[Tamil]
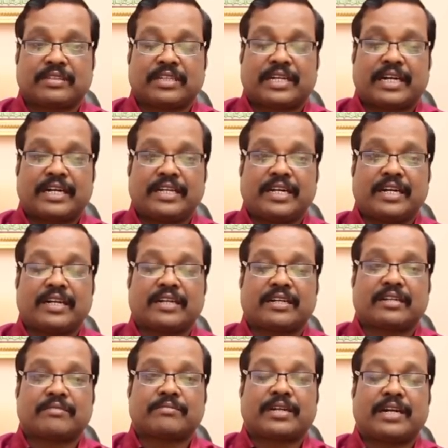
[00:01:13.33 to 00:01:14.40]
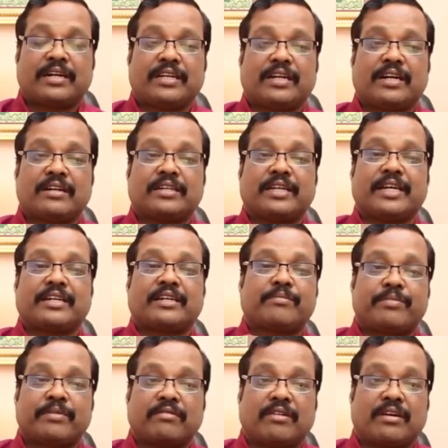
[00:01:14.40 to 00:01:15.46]
இந்த கன்னியா லக்கணம் கன்னியான்
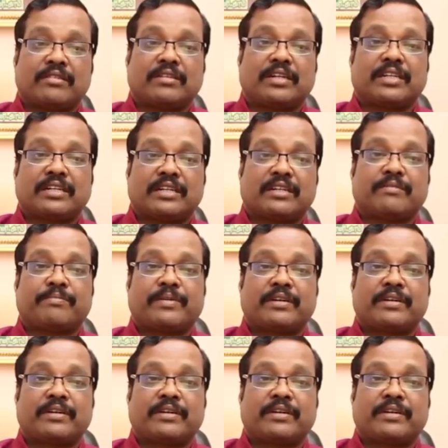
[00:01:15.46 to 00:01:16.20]
ஏய்க்கப்படுவான்னு அடிக்கடி